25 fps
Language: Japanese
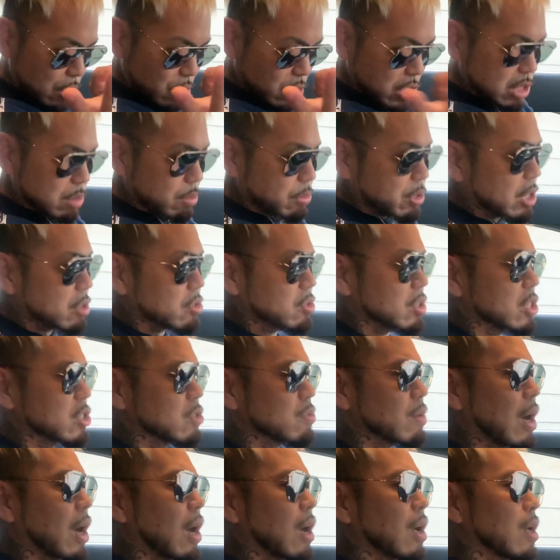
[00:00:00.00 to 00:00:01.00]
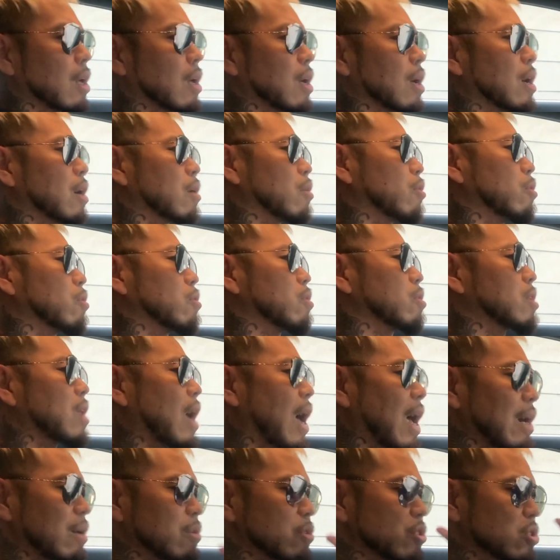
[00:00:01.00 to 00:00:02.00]
YouTube 見てる人たちは、この
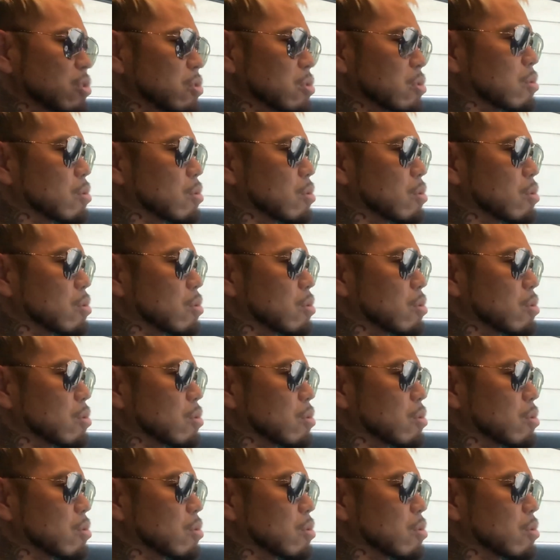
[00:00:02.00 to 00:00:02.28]
大宇宙